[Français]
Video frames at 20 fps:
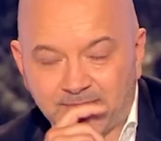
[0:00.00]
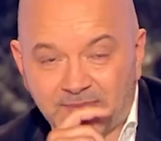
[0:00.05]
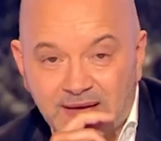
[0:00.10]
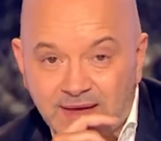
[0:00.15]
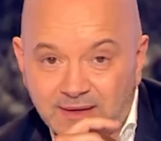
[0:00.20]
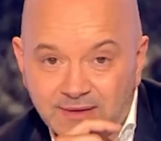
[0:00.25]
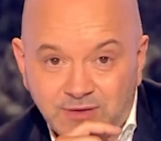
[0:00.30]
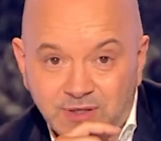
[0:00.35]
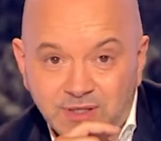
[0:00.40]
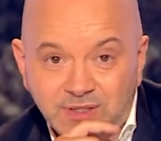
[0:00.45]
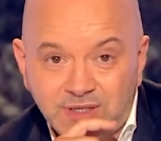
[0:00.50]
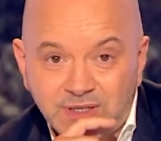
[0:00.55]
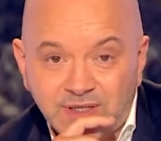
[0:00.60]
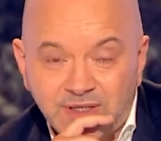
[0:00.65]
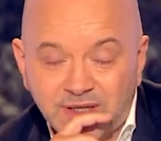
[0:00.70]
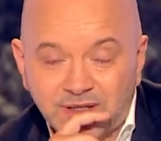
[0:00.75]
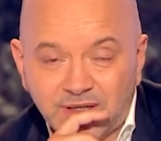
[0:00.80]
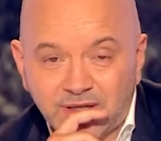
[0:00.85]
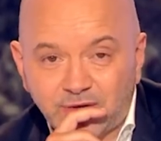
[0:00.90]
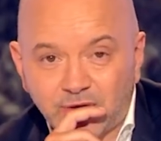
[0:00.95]
Ben, si, si,
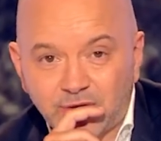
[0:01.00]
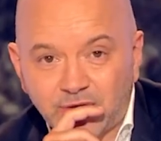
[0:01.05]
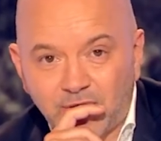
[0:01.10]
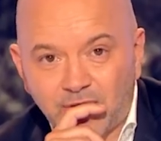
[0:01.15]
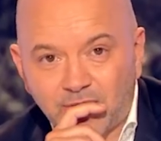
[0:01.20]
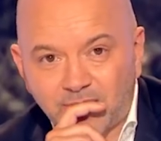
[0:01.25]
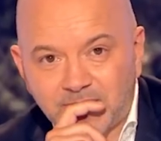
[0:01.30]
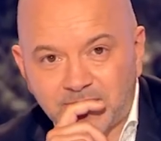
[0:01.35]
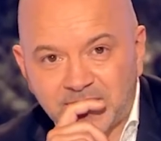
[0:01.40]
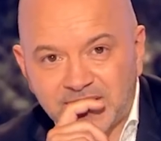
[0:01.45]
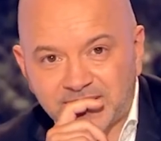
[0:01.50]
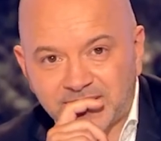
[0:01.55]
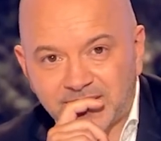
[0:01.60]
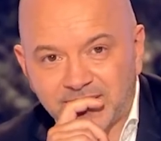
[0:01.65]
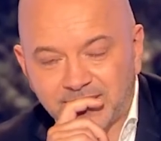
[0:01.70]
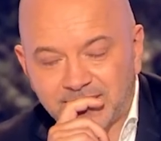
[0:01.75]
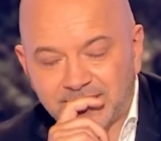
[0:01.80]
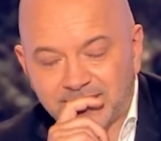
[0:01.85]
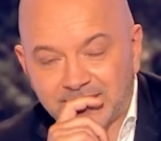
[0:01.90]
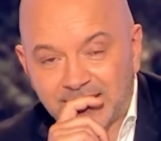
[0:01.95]
c'est étonnant. Ah, ben, c'est
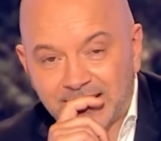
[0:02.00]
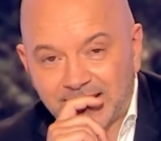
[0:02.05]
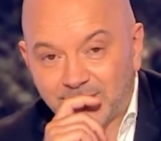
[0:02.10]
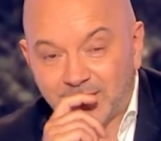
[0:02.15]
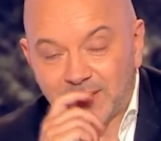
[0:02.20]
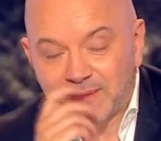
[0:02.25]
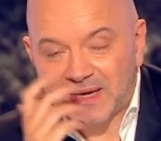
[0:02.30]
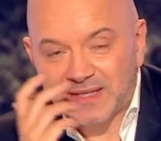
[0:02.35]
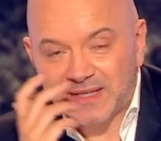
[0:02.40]
étonnant, voilà.